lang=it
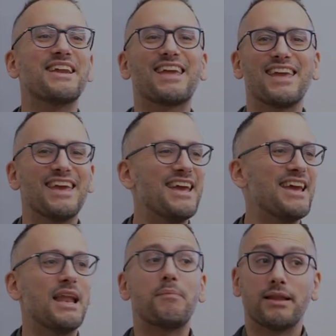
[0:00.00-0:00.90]

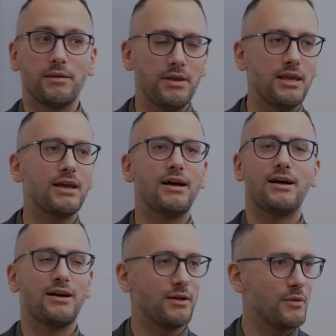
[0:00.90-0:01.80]
perché la
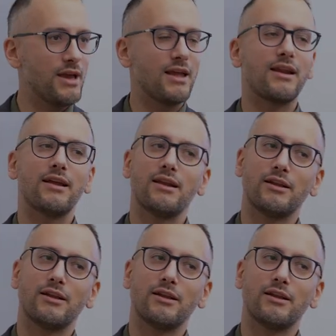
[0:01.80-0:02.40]
pandemia, le guerre,